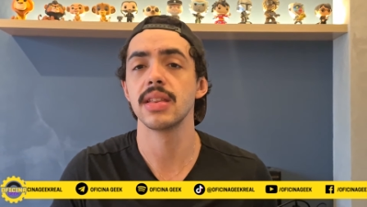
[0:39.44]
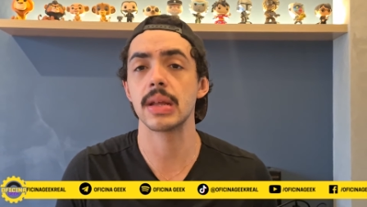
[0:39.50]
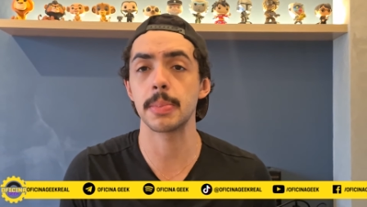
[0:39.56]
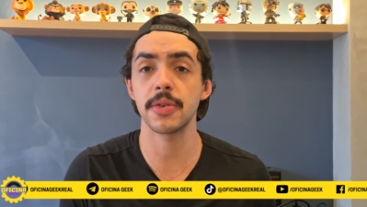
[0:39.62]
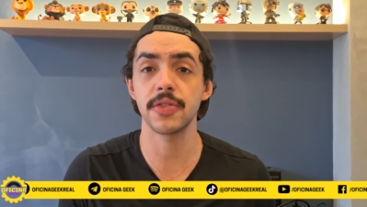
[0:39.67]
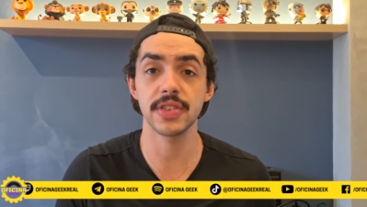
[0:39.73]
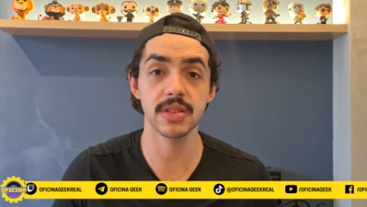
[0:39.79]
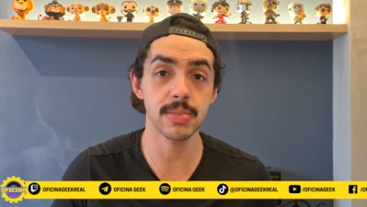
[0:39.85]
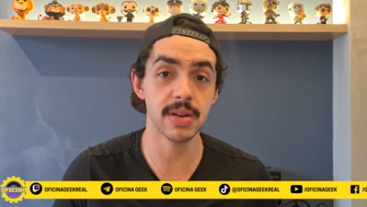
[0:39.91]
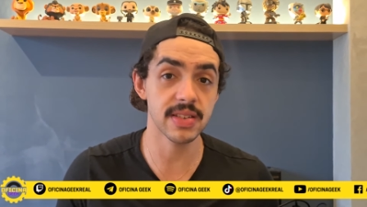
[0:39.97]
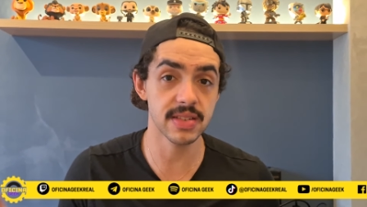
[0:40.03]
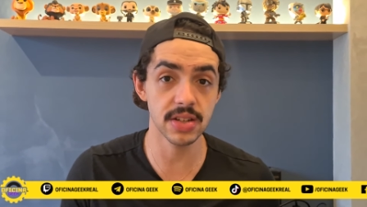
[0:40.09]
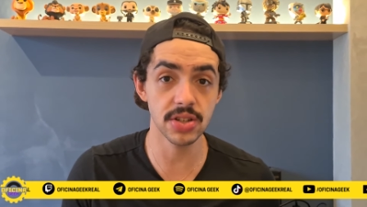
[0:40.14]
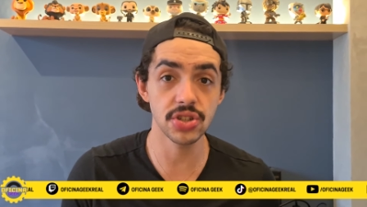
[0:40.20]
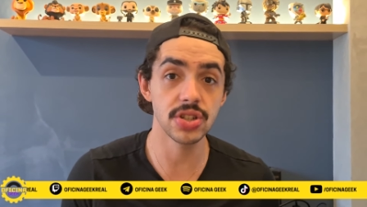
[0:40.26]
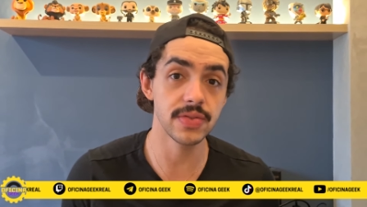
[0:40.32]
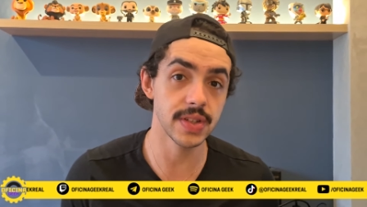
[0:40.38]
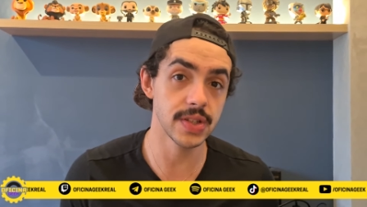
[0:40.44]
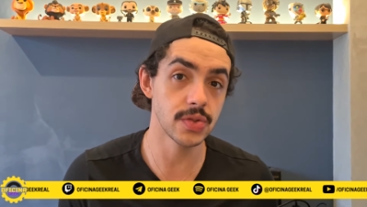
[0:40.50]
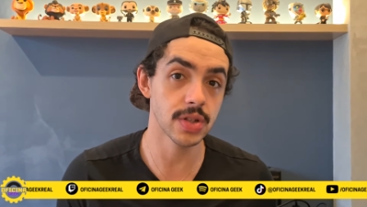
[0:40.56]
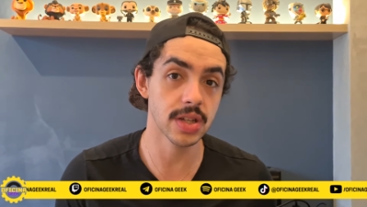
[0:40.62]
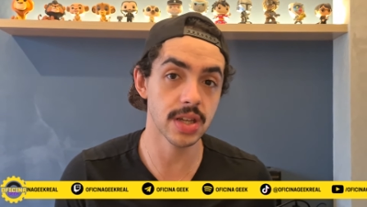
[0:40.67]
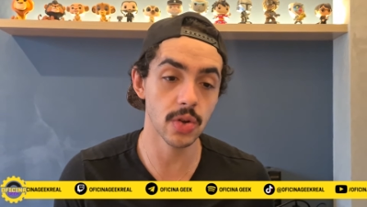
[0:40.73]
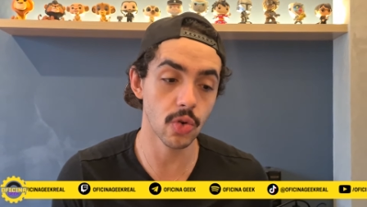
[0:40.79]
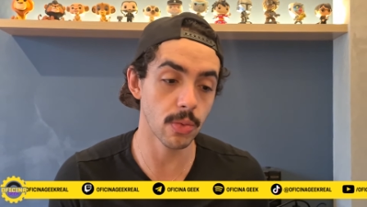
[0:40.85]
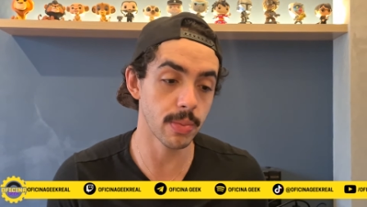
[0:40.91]
dá para fazer bastante vídeo
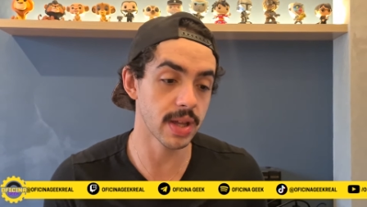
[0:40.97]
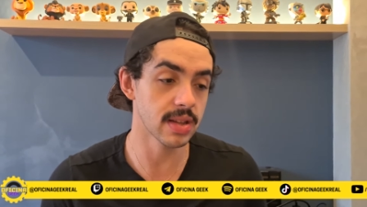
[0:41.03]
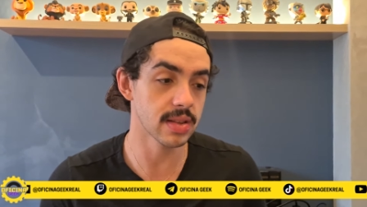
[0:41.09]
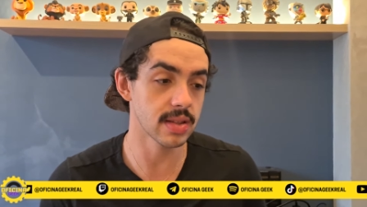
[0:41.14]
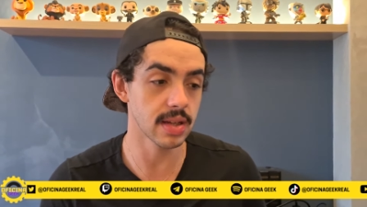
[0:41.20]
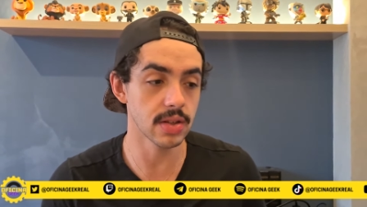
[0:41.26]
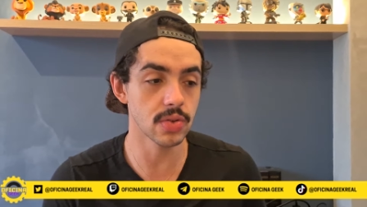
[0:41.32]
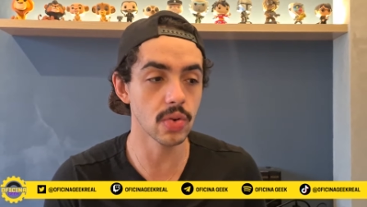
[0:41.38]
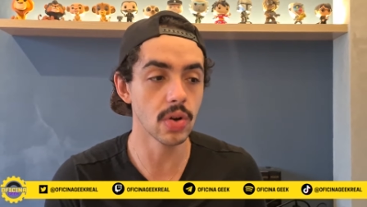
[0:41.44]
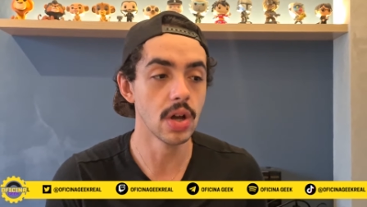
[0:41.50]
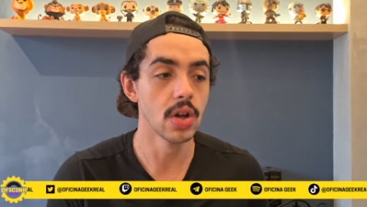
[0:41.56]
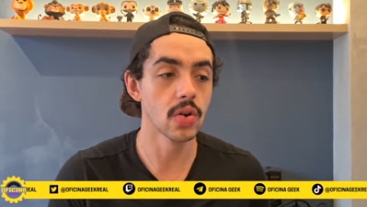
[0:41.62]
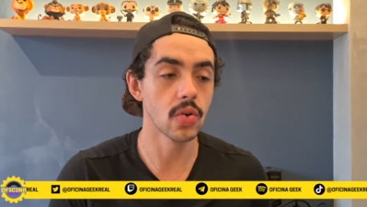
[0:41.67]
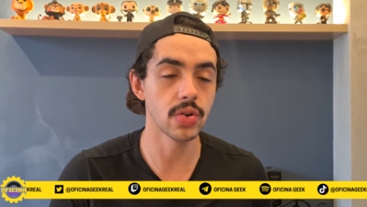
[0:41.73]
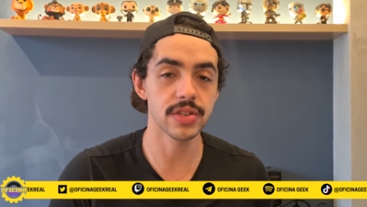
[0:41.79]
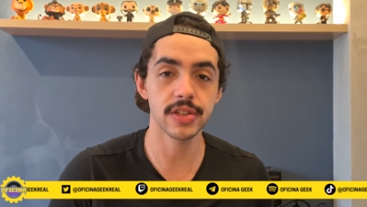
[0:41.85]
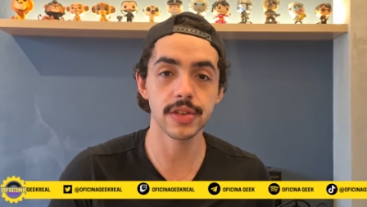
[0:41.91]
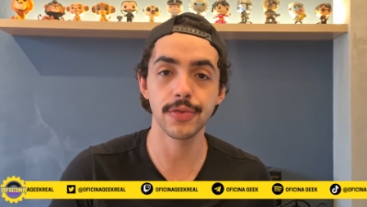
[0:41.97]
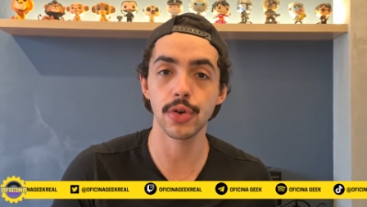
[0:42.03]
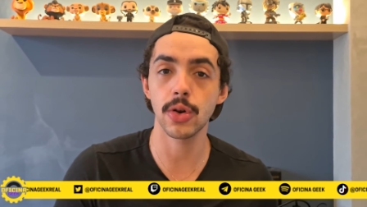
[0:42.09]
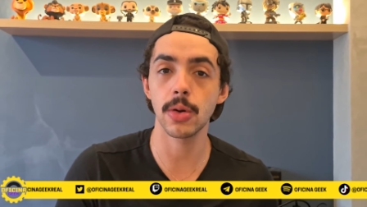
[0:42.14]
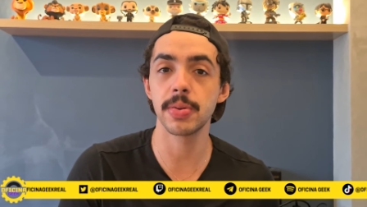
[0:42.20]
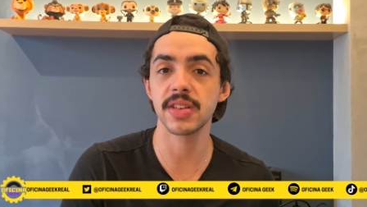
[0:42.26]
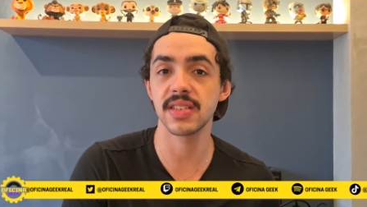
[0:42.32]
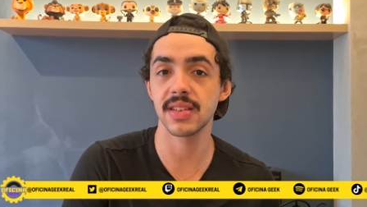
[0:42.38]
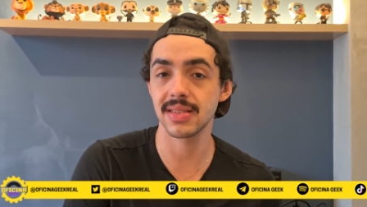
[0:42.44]
aqui comentando coisas que foram
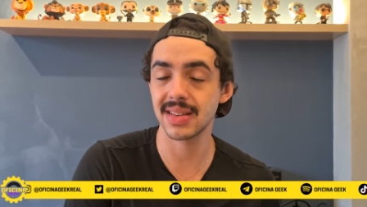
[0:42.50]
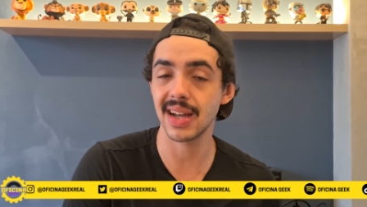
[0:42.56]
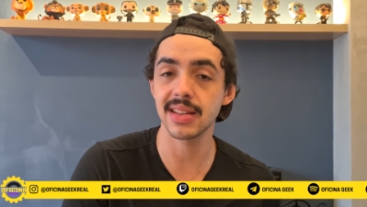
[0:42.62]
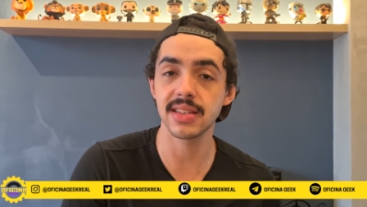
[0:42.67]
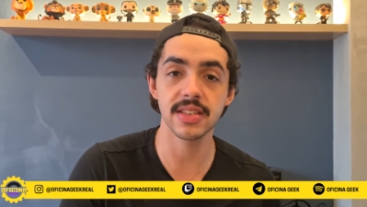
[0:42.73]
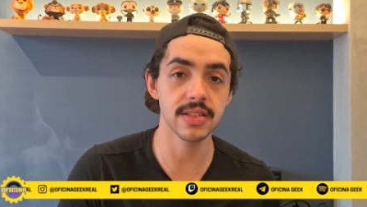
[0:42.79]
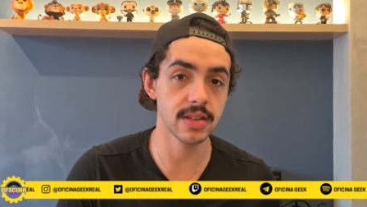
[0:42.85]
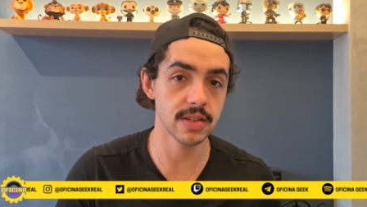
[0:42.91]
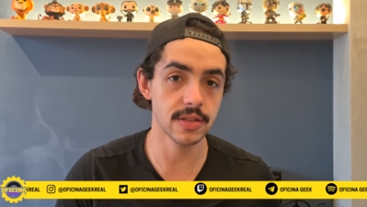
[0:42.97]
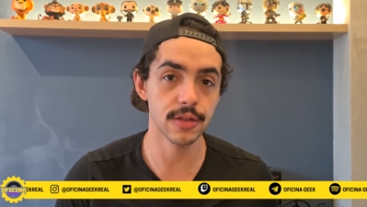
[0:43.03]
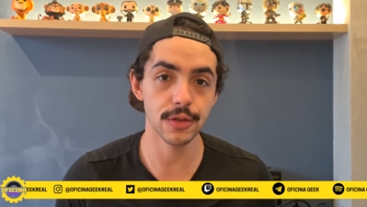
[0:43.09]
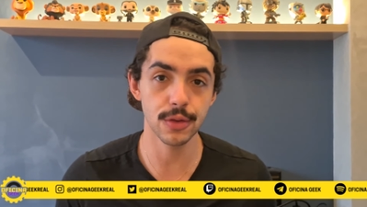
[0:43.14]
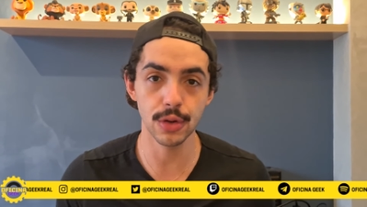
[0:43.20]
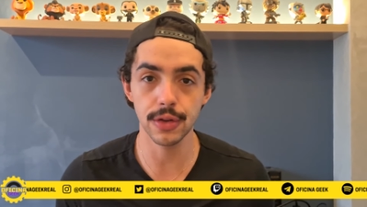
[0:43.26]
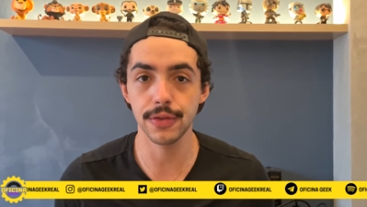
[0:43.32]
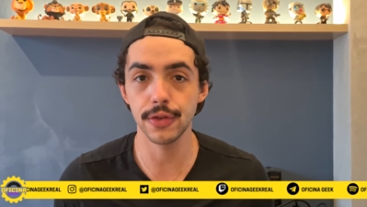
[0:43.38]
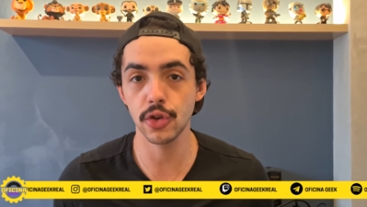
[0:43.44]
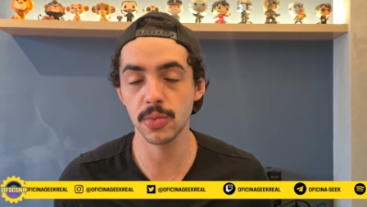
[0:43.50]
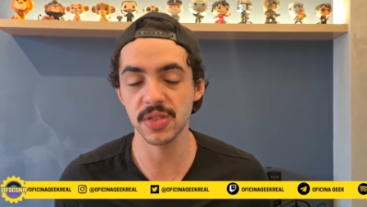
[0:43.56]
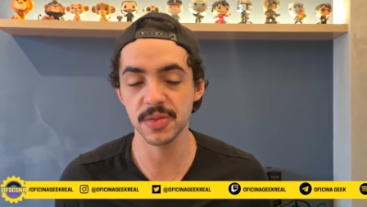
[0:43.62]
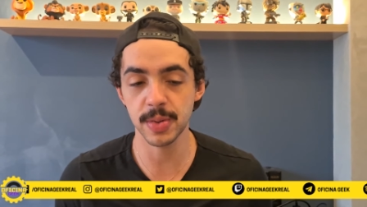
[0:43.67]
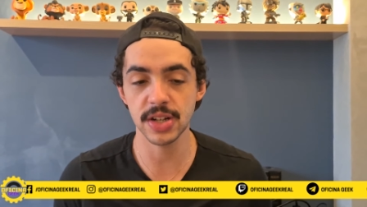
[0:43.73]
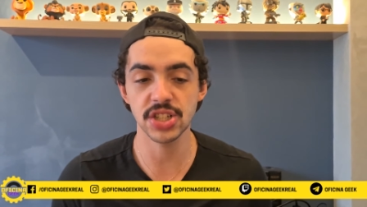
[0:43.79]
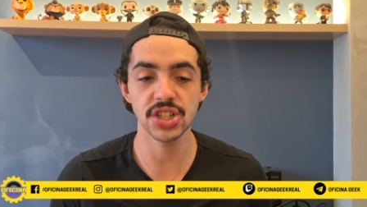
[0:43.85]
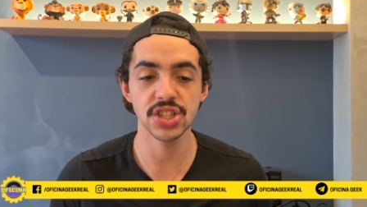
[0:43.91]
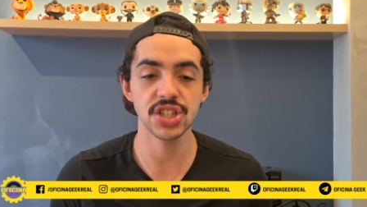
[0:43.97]
apresentadas nesses dois filmes
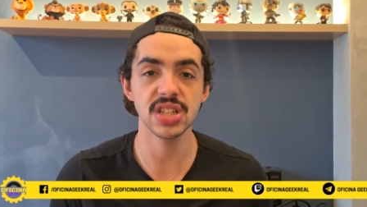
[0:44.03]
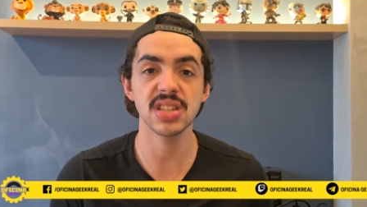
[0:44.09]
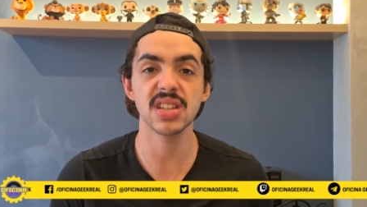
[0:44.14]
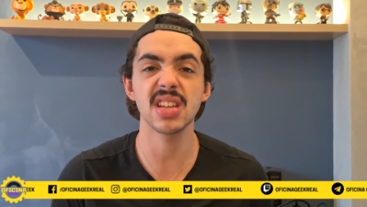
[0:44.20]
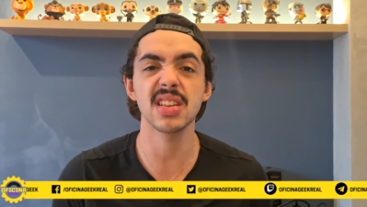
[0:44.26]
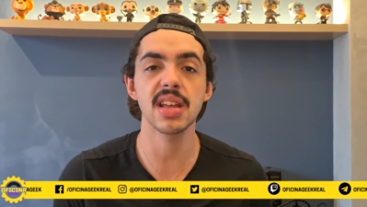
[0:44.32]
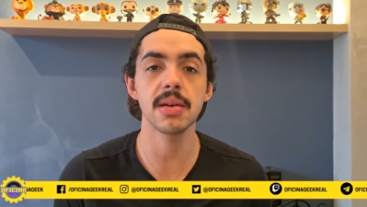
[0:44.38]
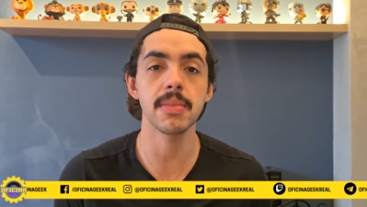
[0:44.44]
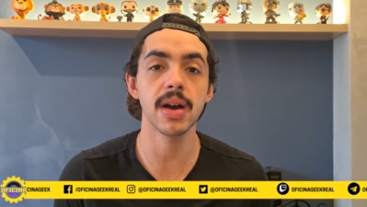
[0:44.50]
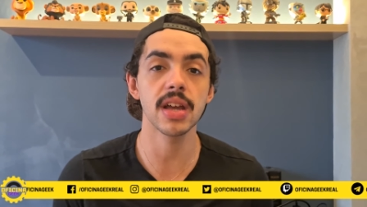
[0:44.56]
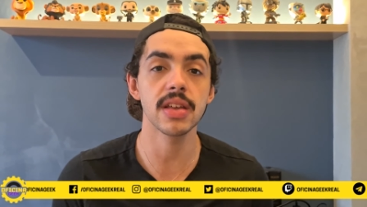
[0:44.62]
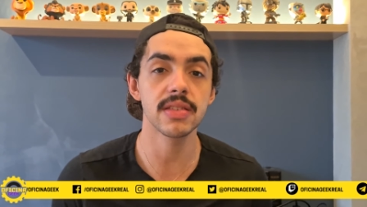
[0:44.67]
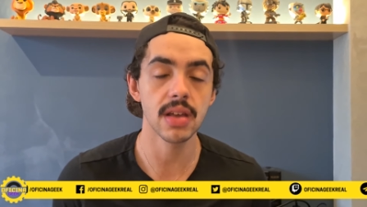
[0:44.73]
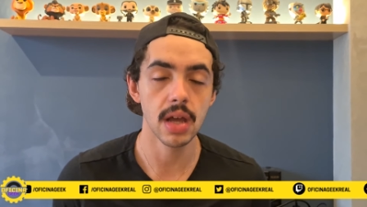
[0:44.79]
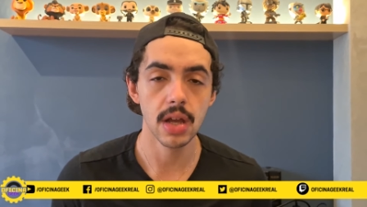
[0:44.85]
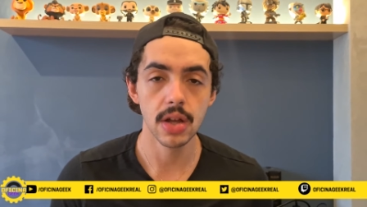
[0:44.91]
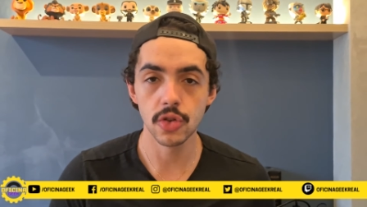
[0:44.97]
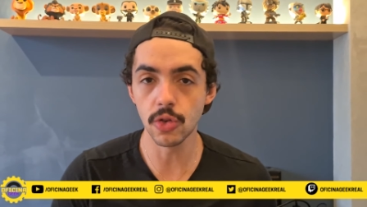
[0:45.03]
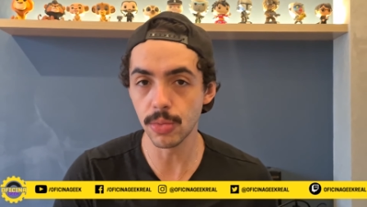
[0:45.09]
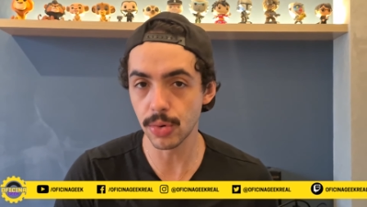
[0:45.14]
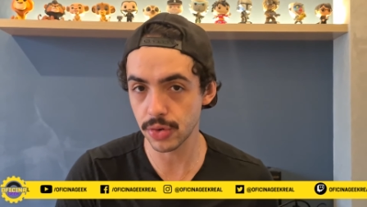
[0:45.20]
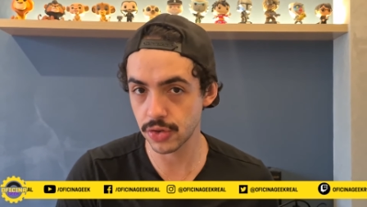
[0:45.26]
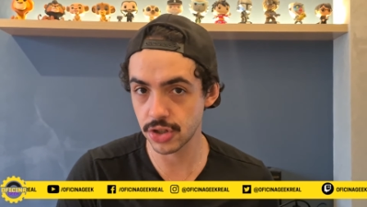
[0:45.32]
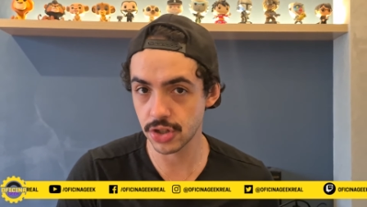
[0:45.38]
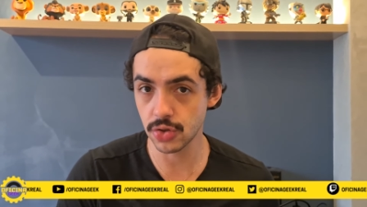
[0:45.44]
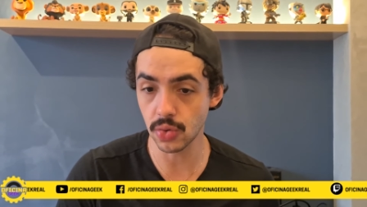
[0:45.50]
para gente entender mais do
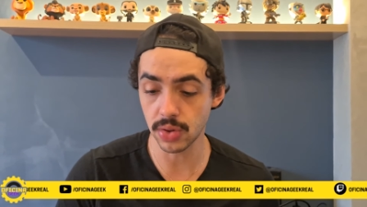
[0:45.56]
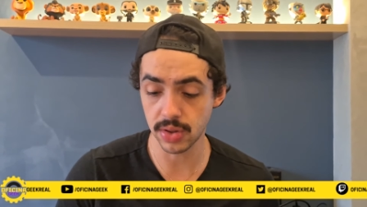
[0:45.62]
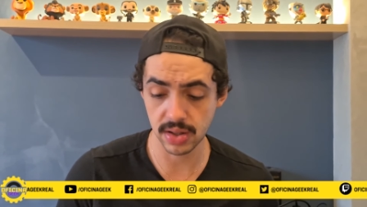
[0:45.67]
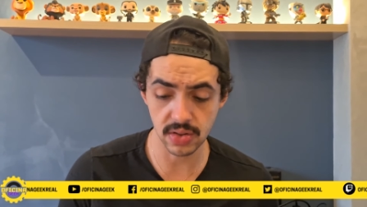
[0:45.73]
mundo de Duna.